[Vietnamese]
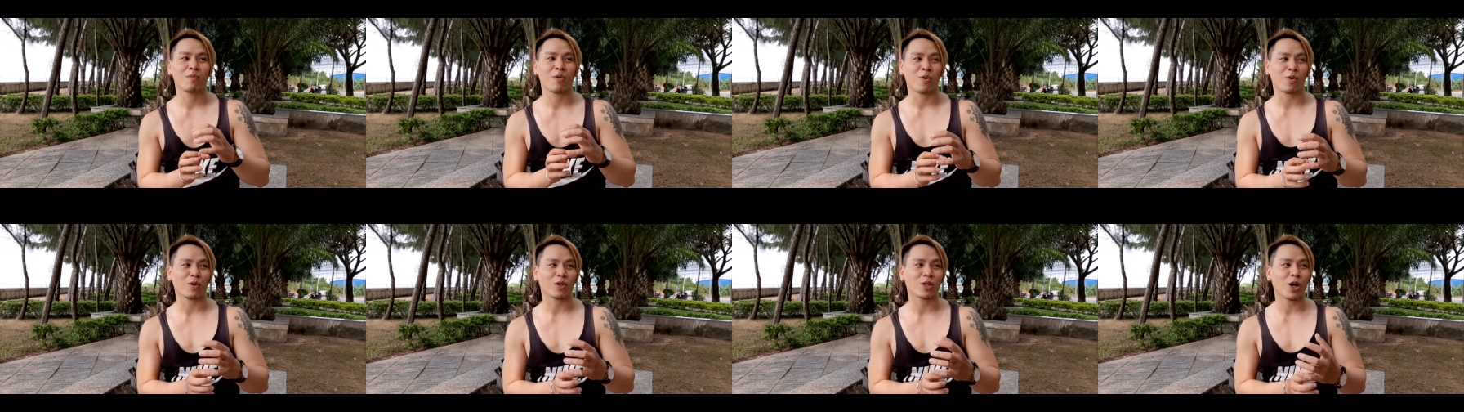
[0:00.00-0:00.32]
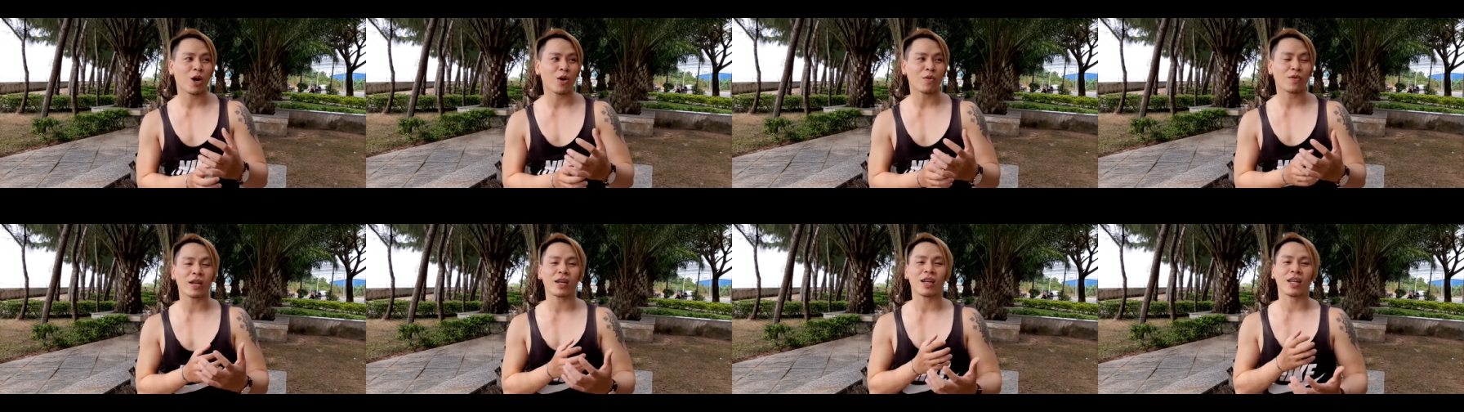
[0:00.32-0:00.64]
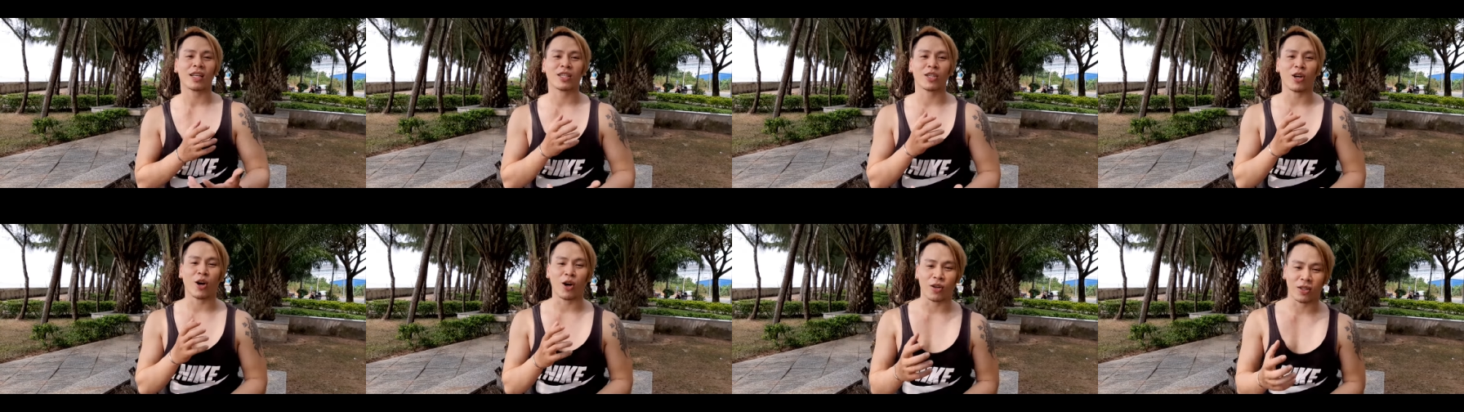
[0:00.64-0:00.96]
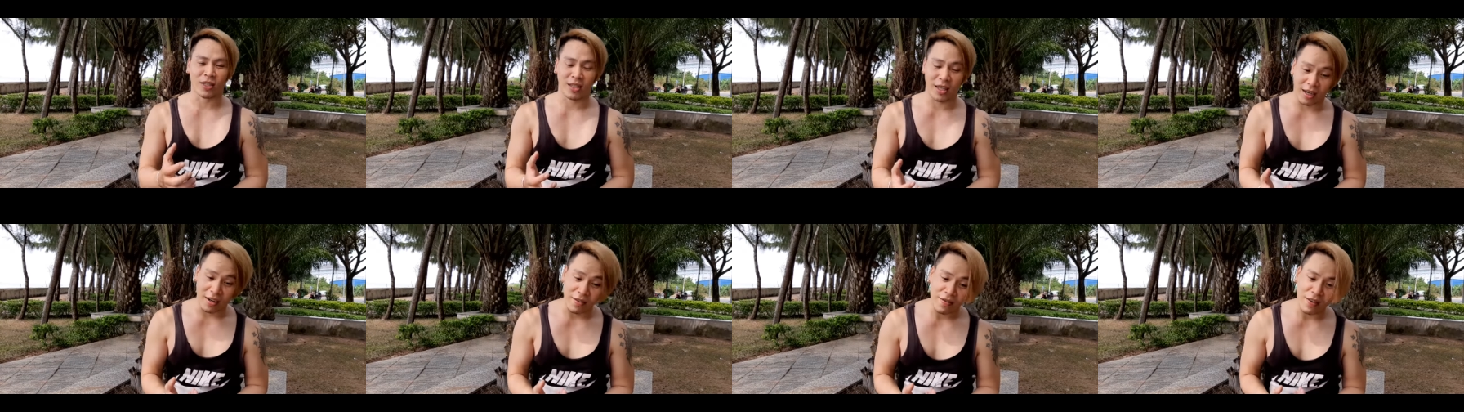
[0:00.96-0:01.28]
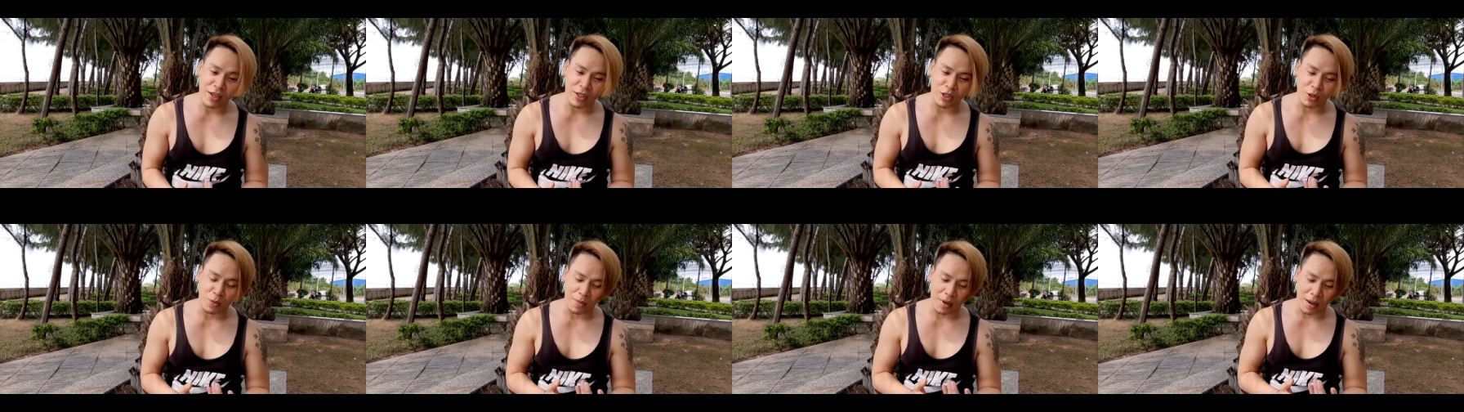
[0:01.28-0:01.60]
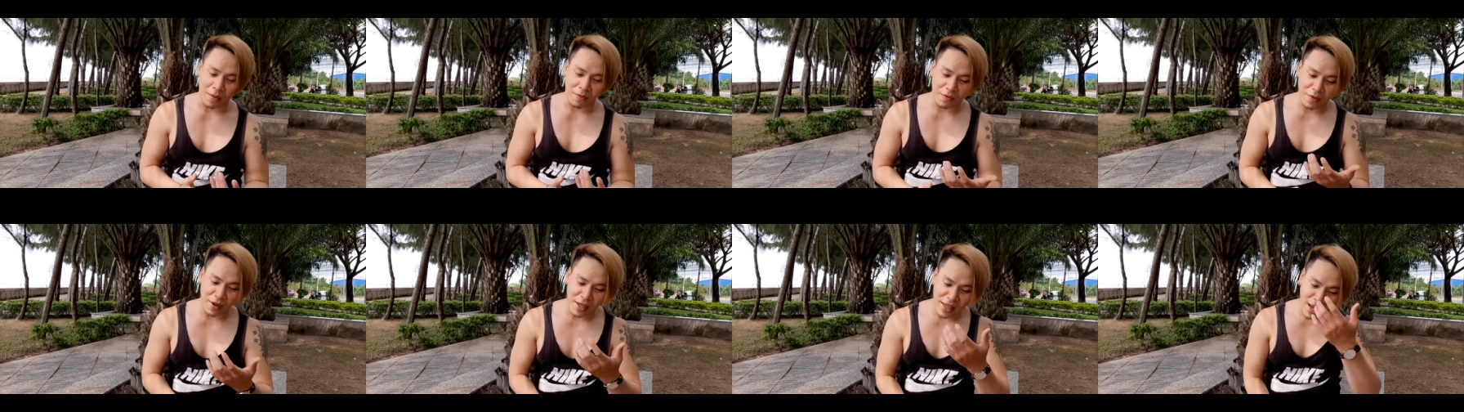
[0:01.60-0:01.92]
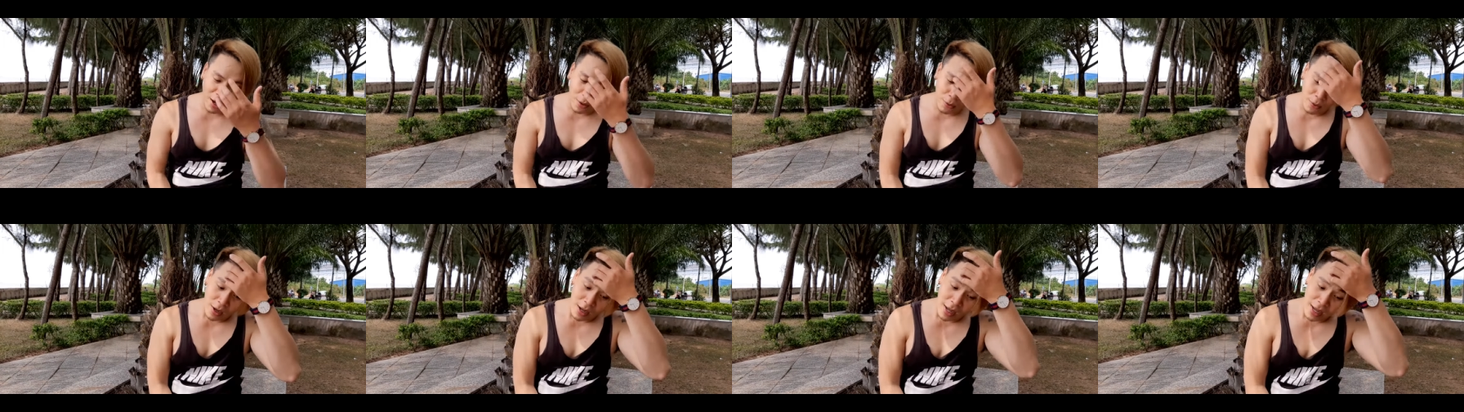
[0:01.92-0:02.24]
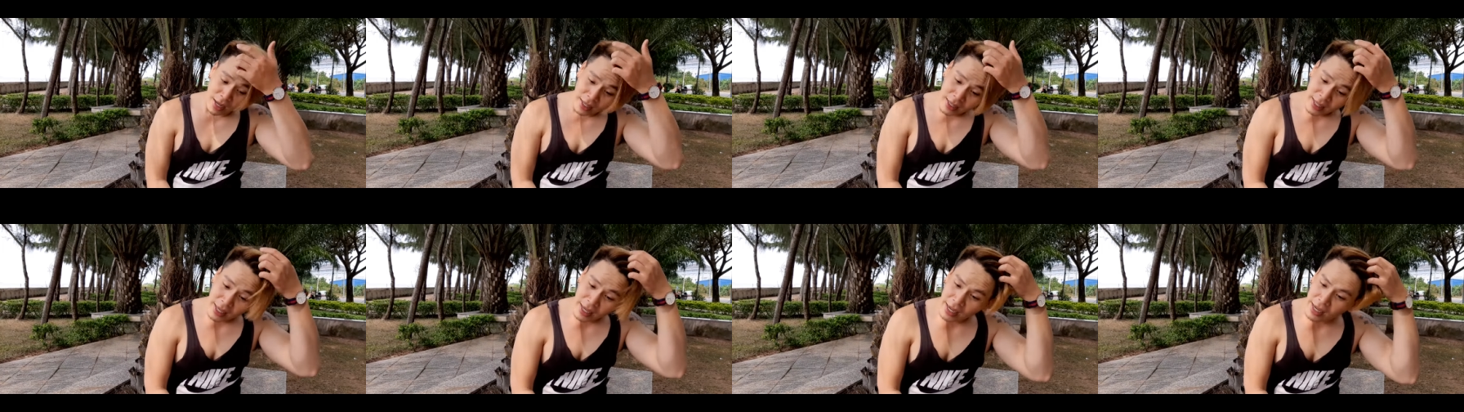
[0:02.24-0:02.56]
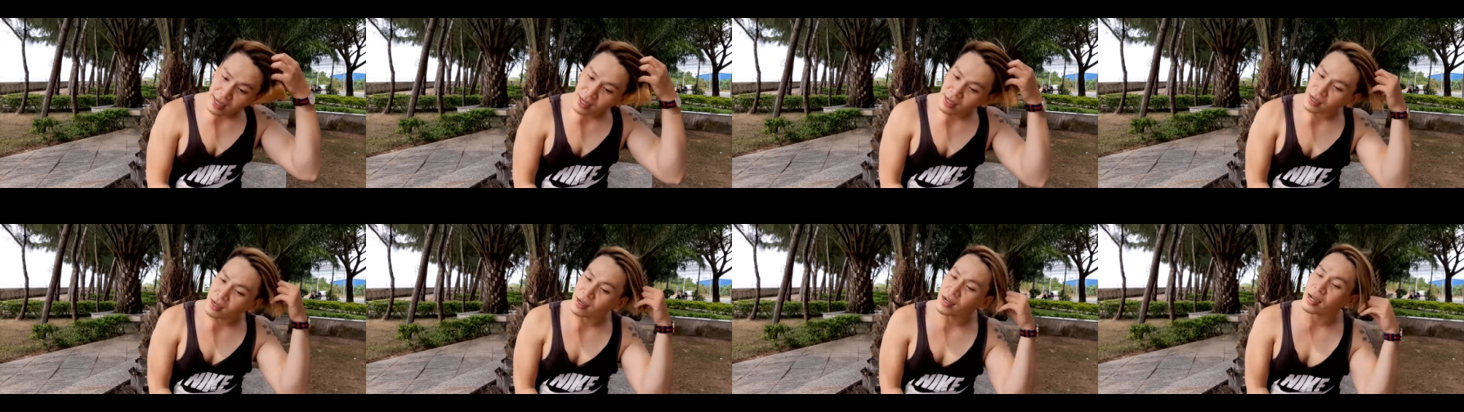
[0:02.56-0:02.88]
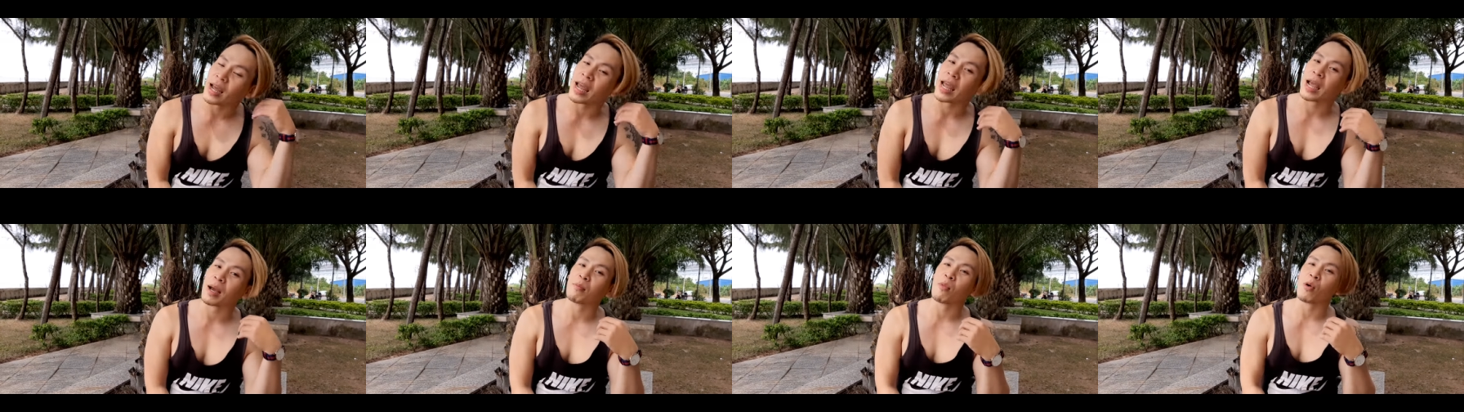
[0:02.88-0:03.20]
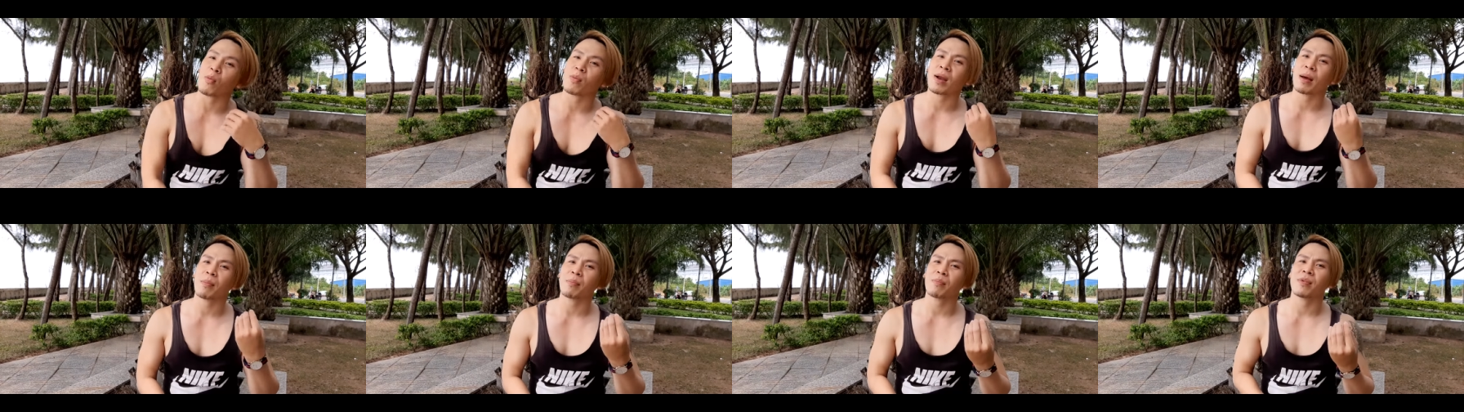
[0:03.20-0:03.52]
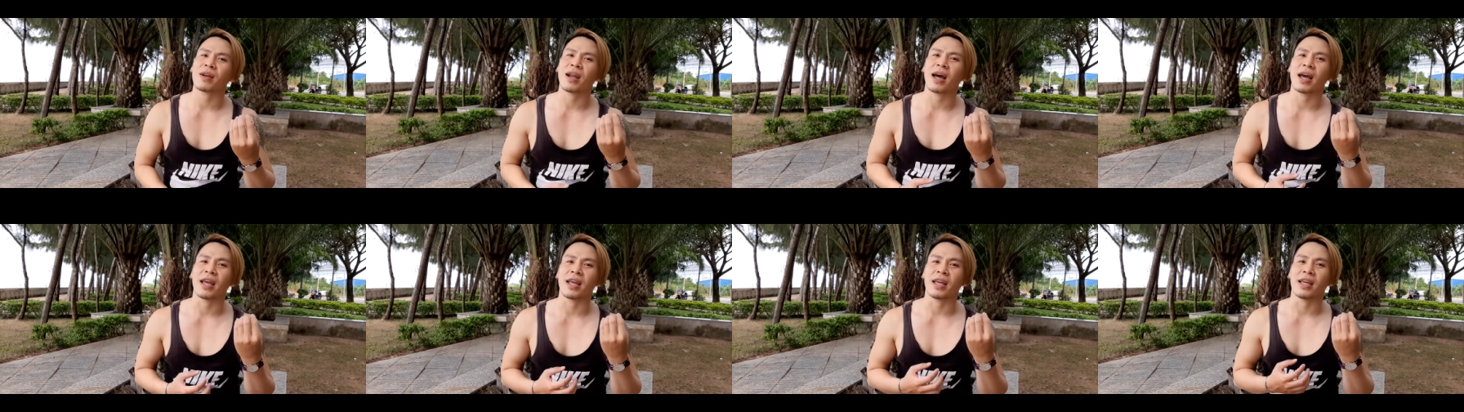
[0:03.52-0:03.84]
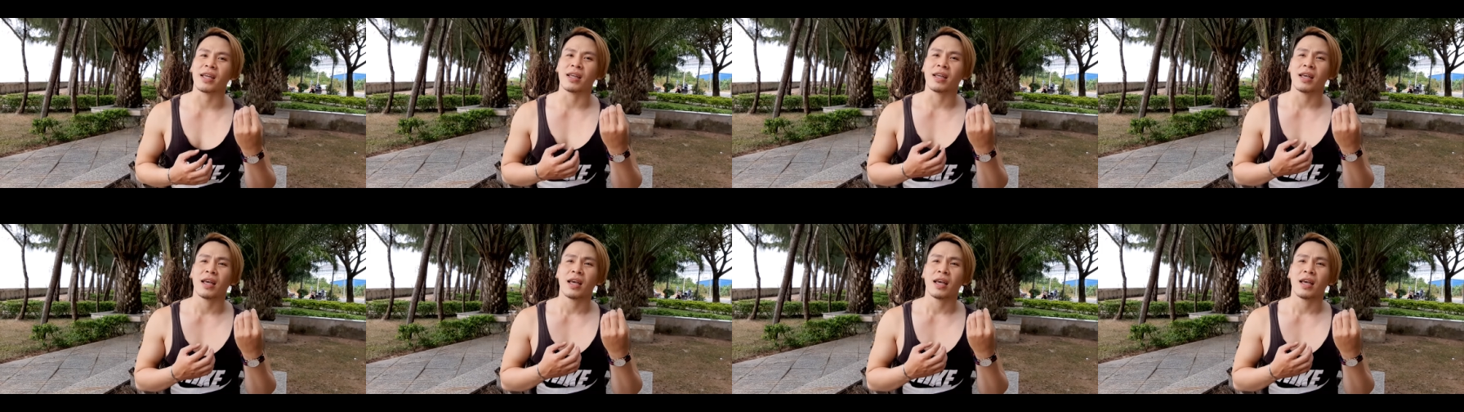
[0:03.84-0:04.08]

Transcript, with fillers: con số rất là tròn chỉnh và trùng lập với nhau Thì hứa hẹn một năm đầy